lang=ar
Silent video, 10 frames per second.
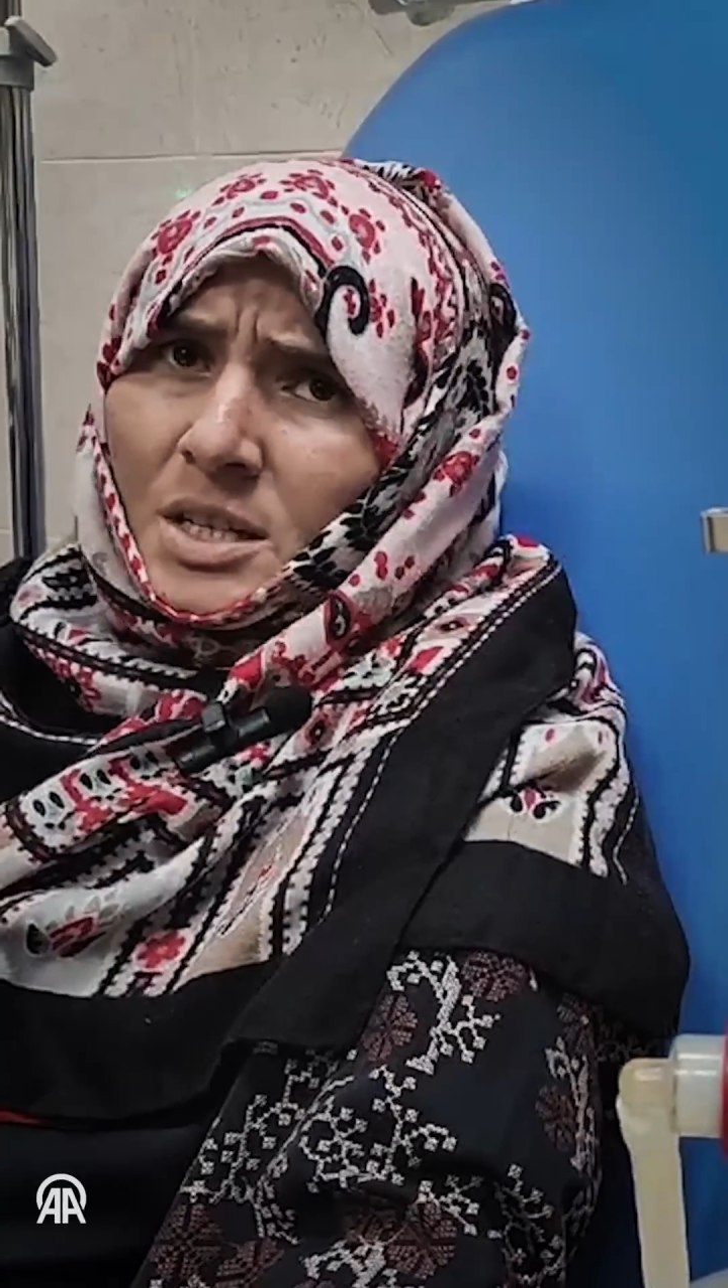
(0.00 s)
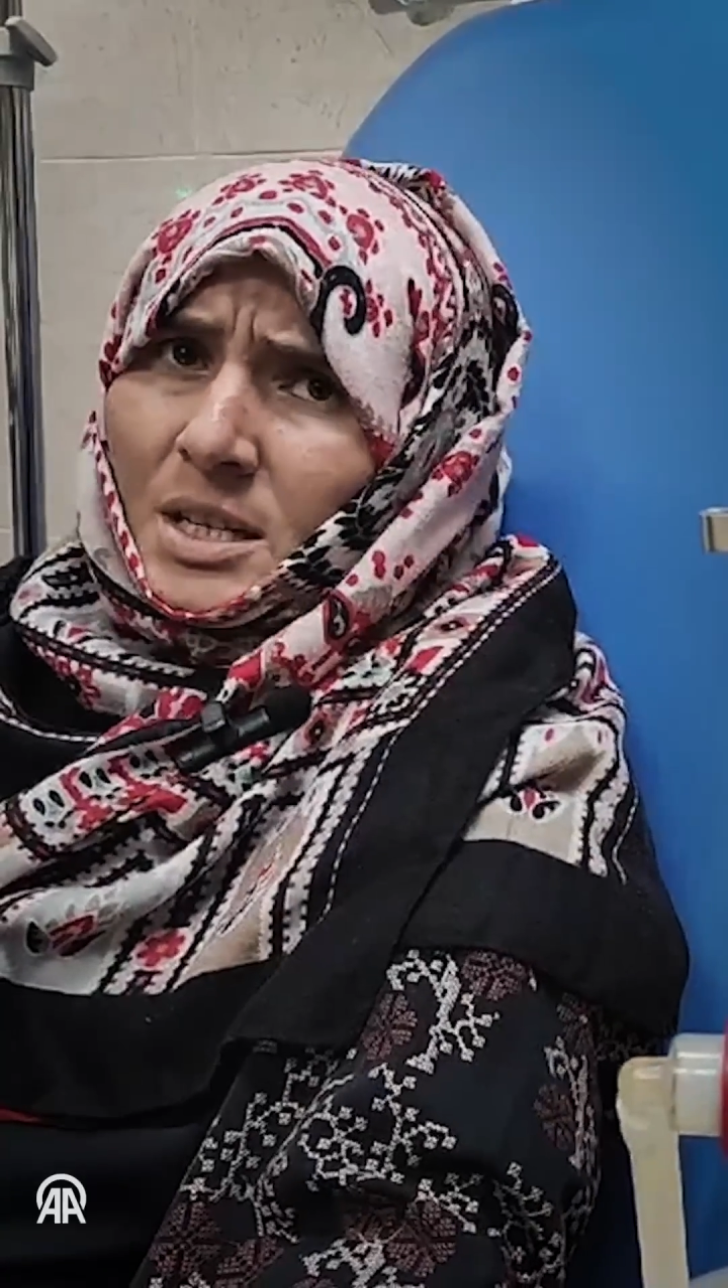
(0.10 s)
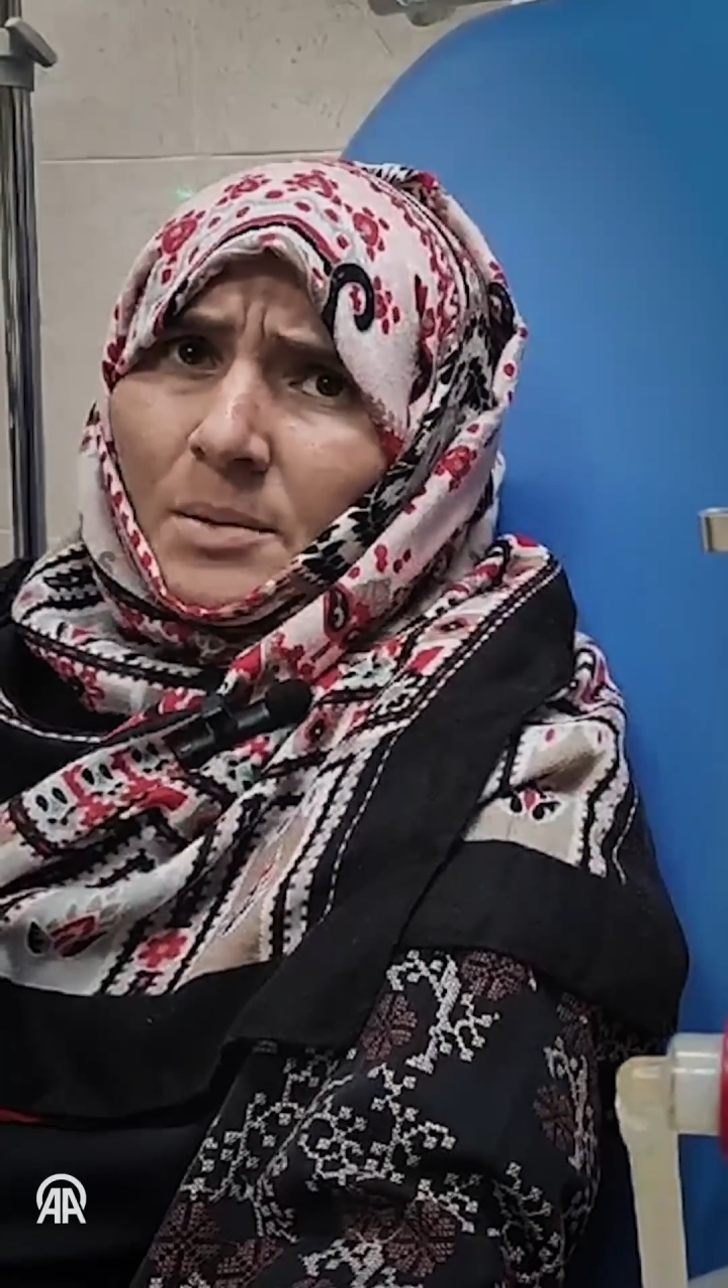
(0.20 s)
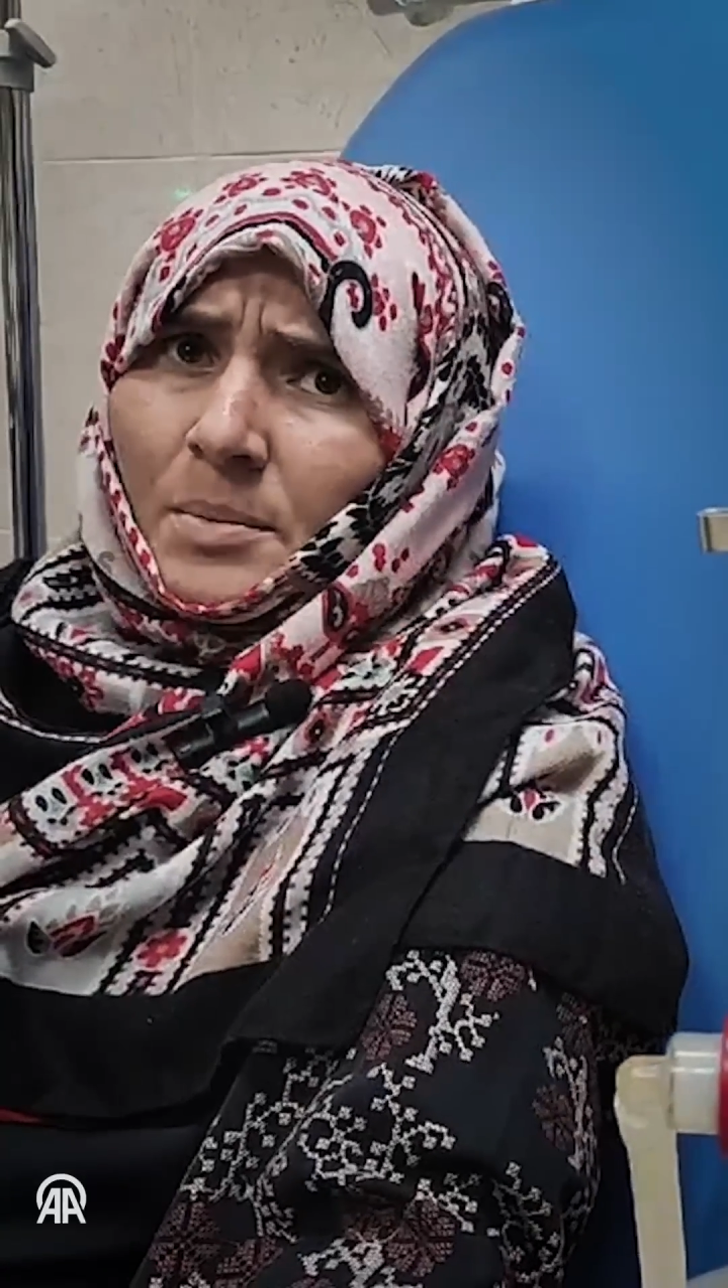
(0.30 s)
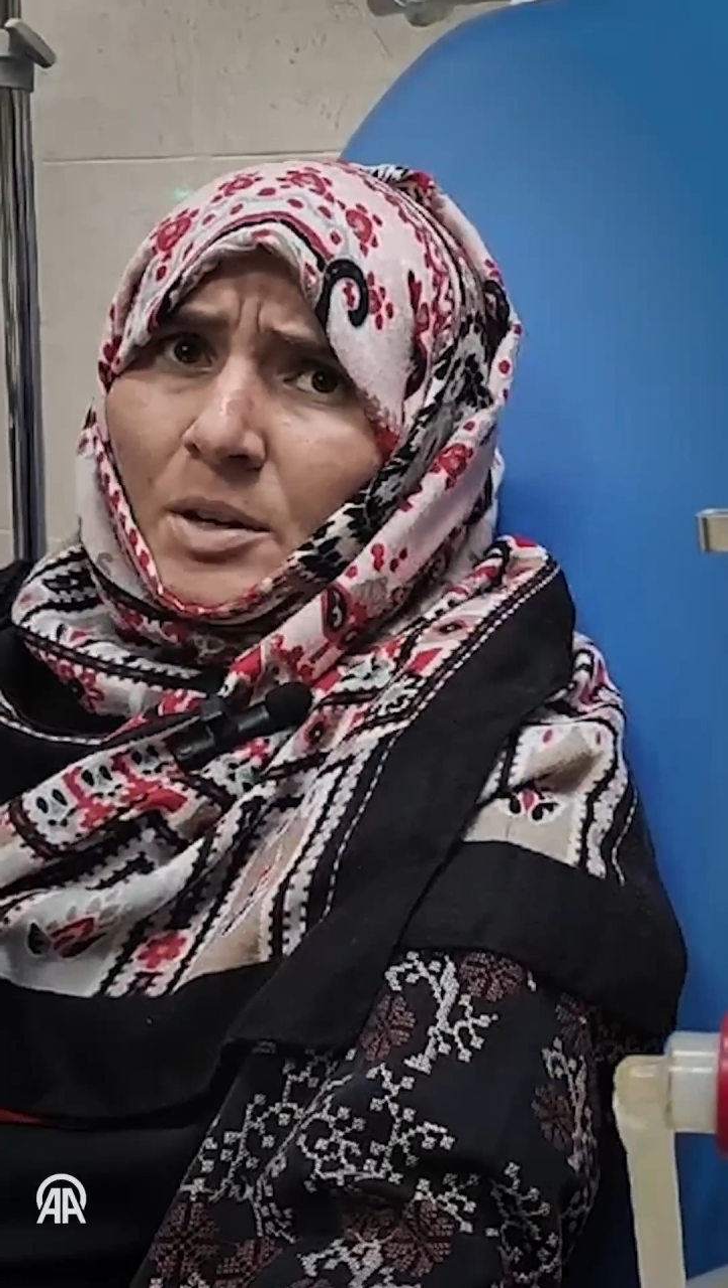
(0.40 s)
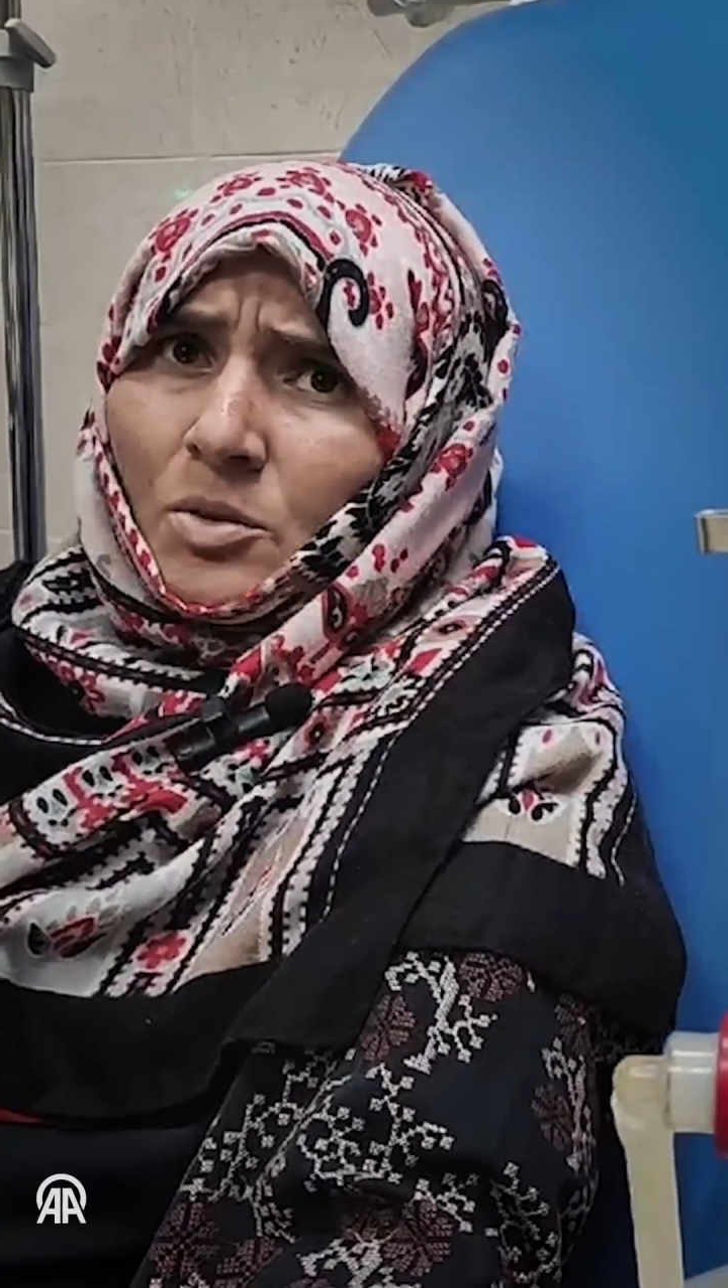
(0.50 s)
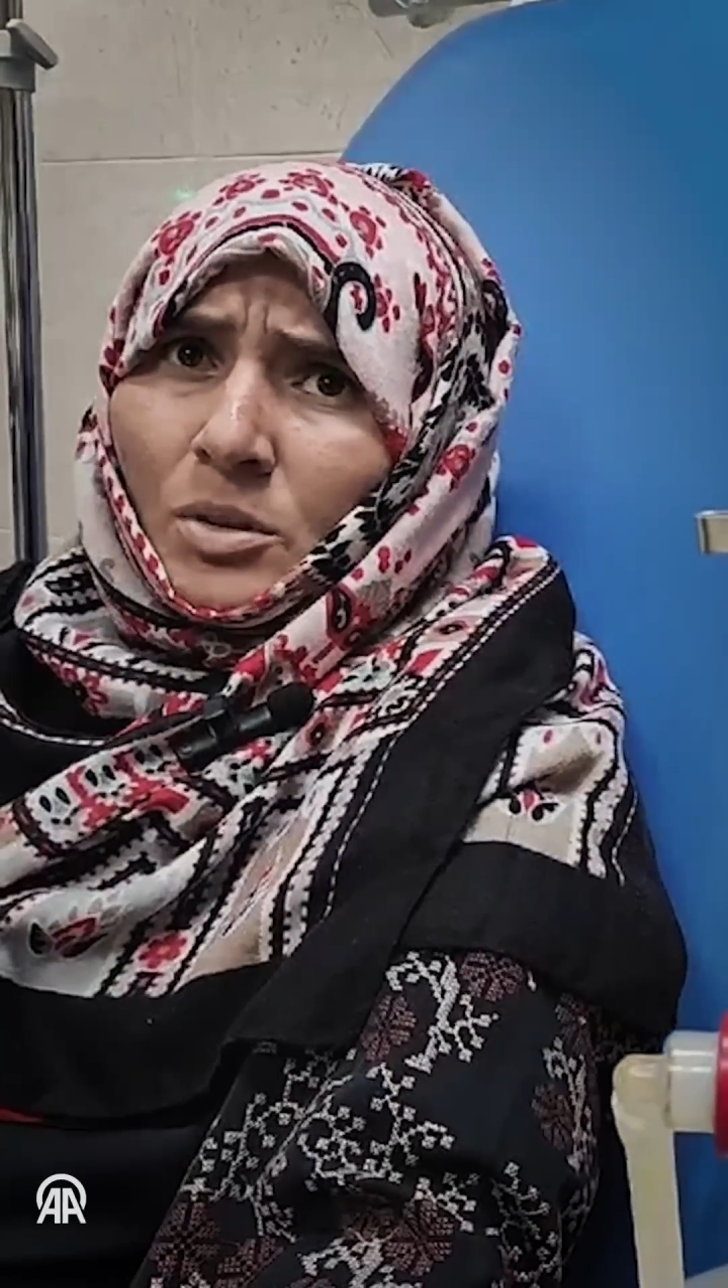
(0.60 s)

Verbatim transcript: نسحبها